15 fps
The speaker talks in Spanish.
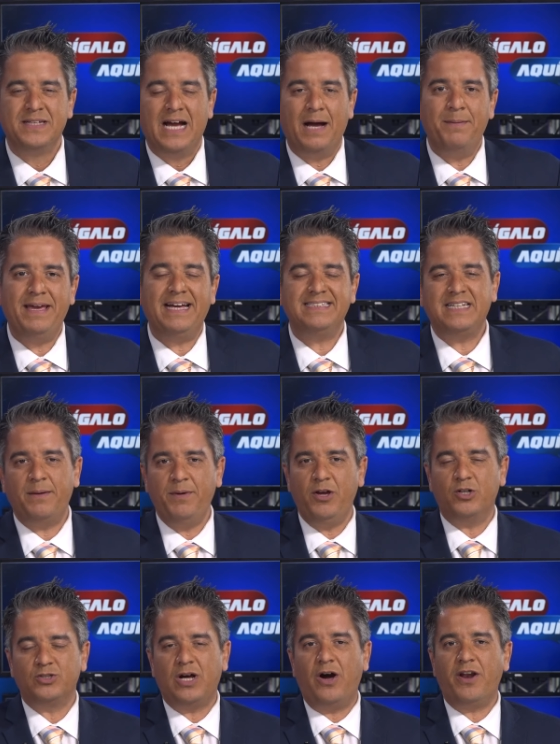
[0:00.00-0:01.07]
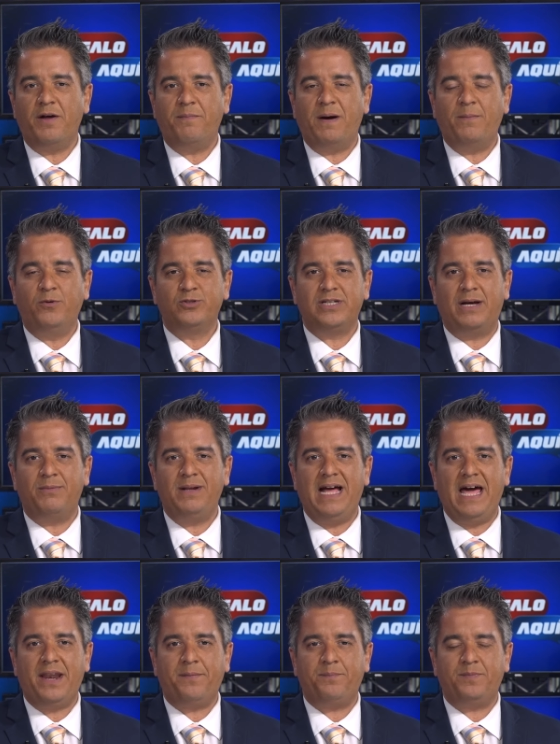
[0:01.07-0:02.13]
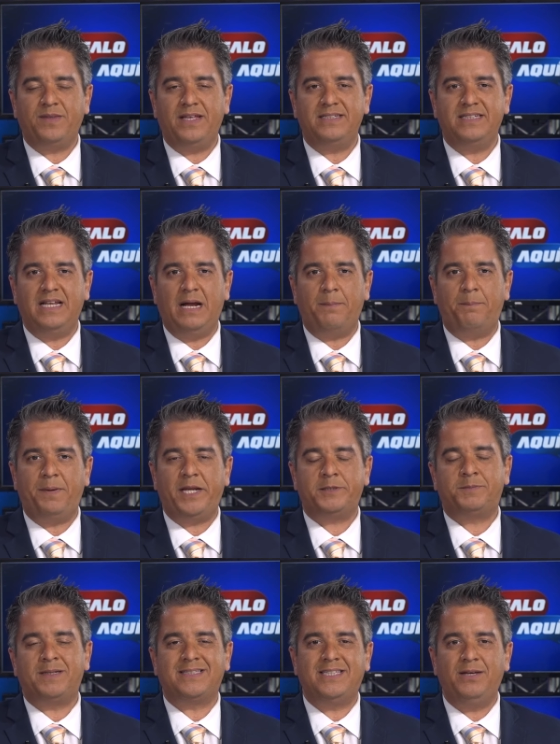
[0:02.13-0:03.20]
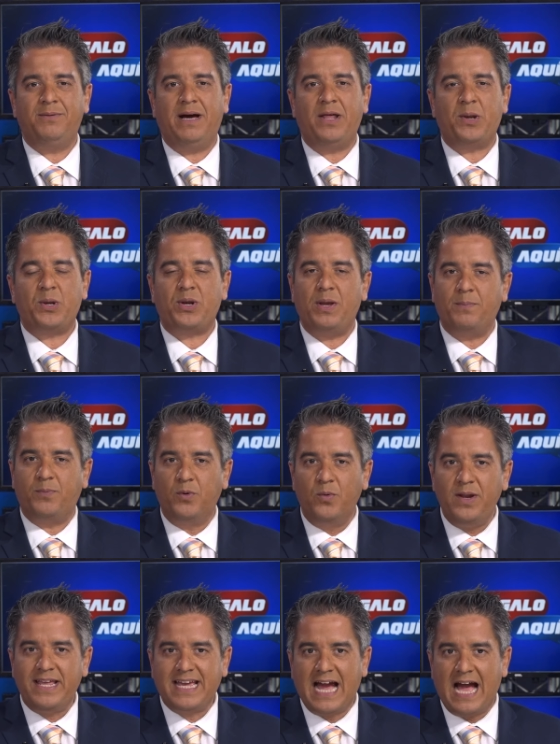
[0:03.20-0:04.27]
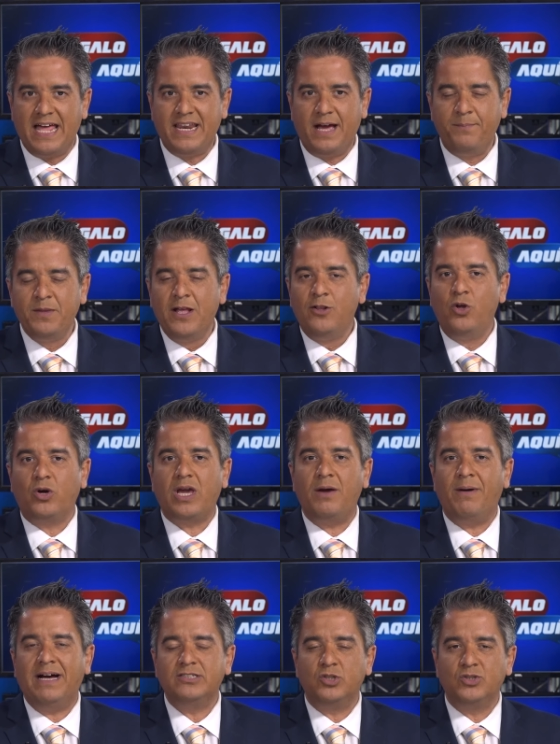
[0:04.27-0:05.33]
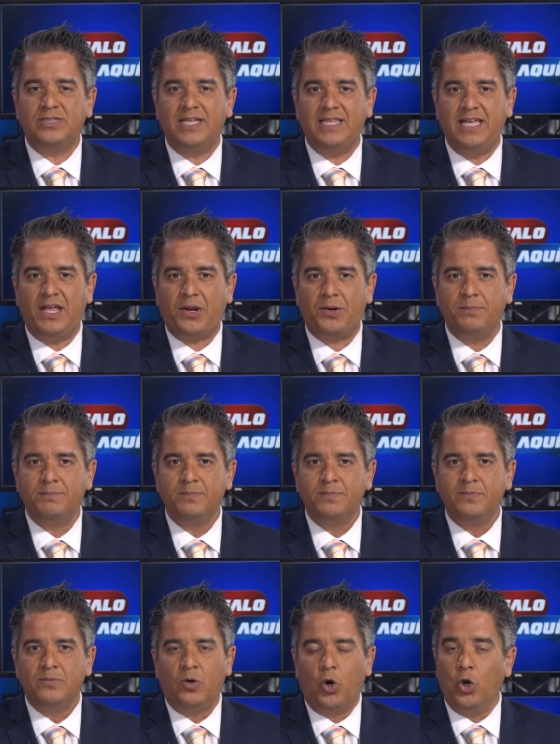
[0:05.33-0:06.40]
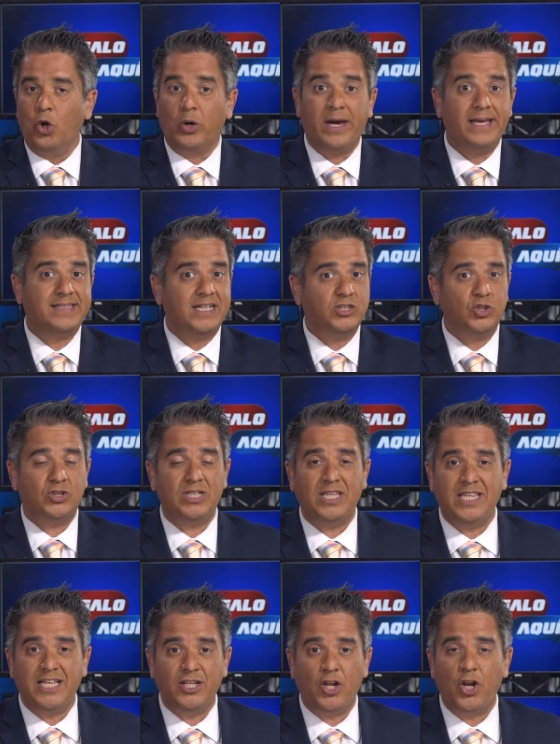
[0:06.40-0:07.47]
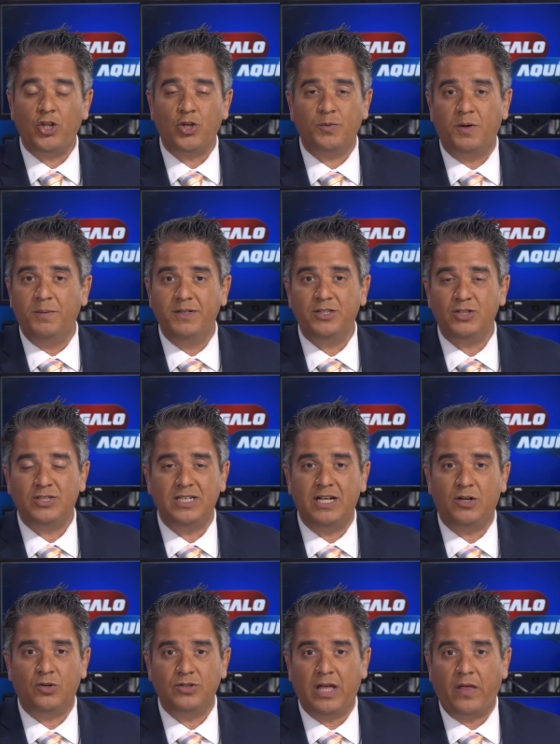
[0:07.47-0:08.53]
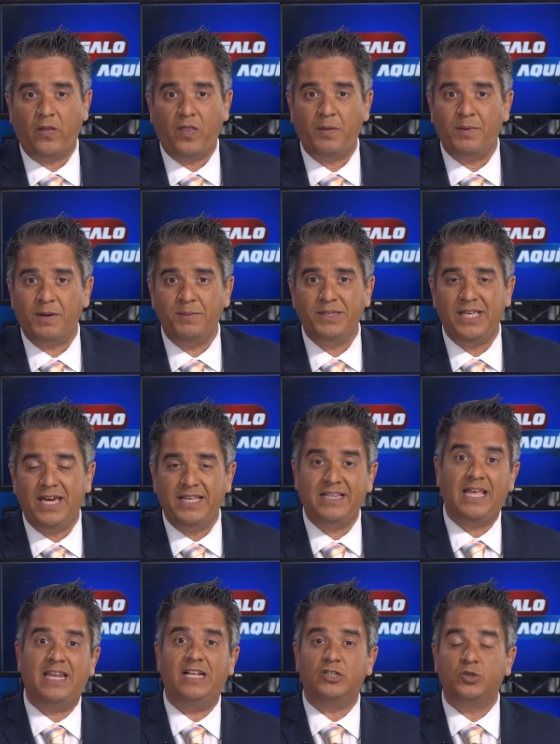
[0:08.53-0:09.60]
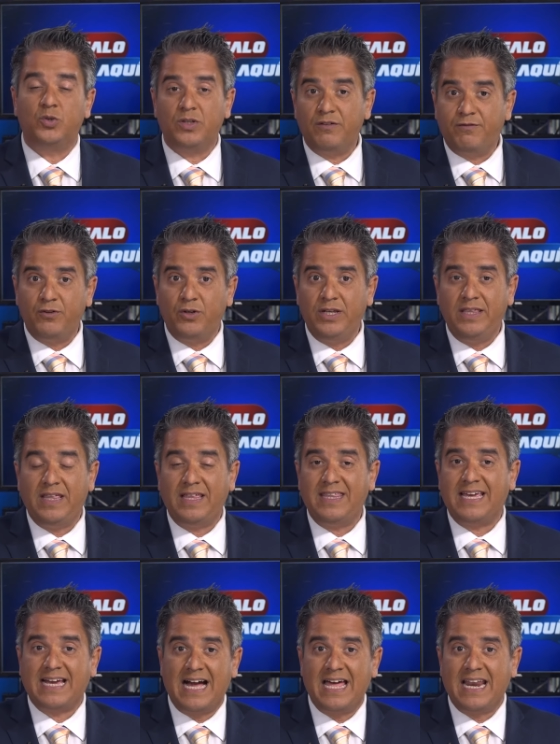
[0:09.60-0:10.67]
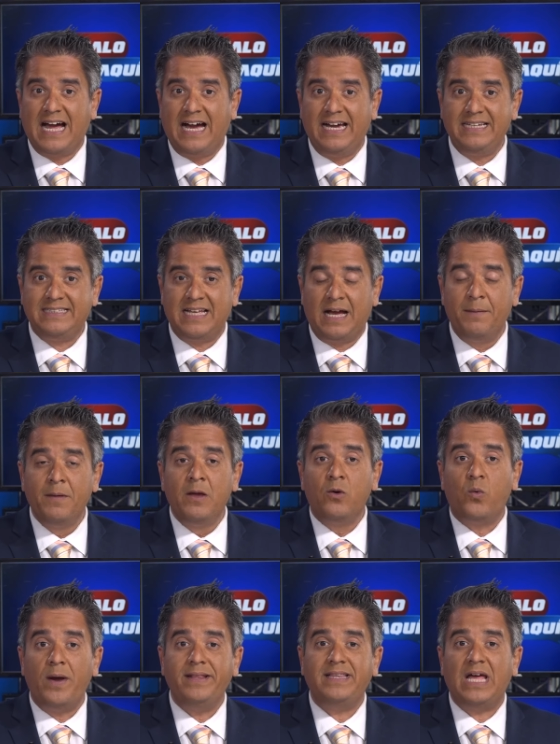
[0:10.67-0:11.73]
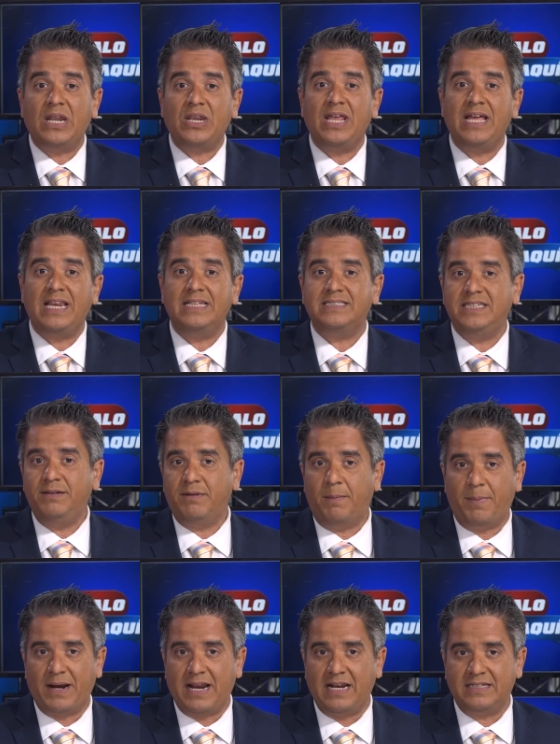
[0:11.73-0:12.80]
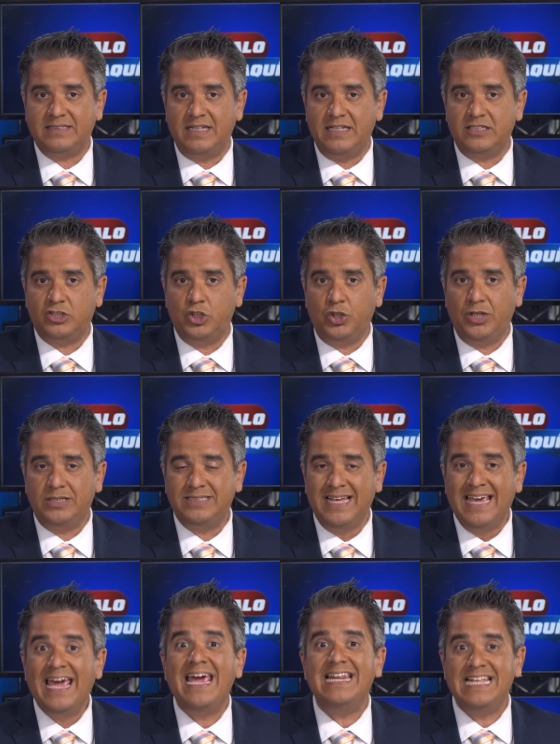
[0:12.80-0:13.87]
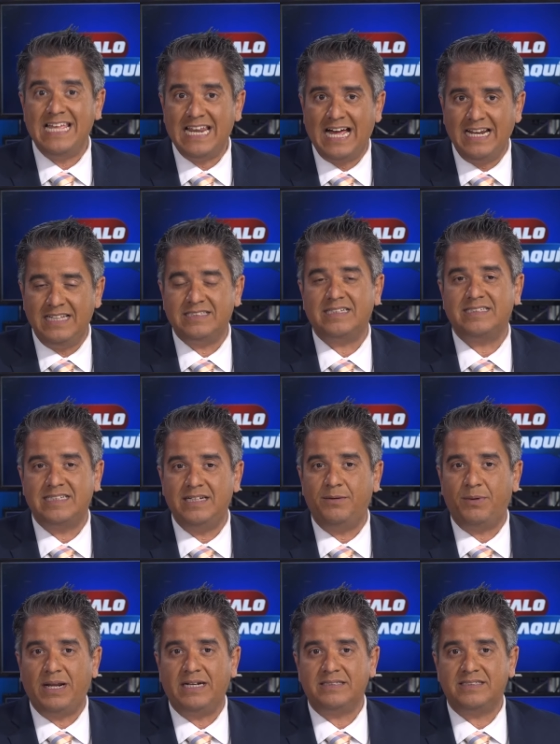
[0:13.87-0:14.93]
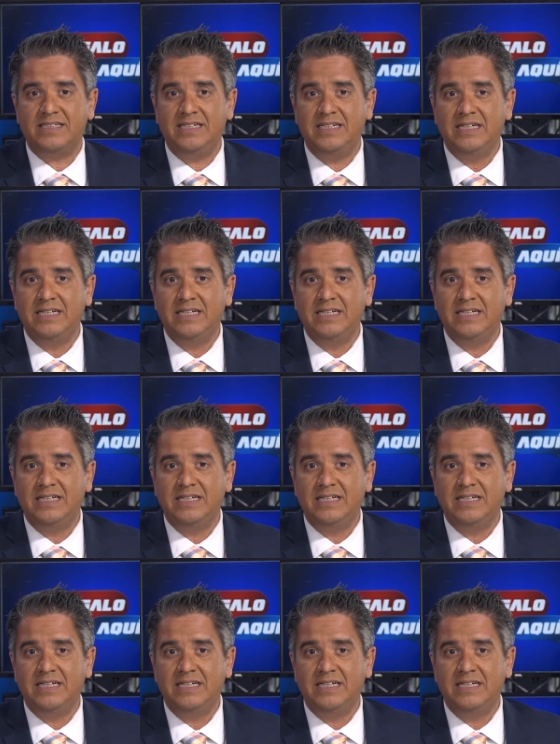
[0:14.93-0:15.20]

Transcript: Amigas y amigos, ahora vamos a hablar desde la perspectiva republicana lo que va a suceder o lo que está sucediendo en estos momentos en el condado de Miami-Dade, en el sur de Florida, de cara a esta cuenta regresiva para las elecciones generales a celebrarse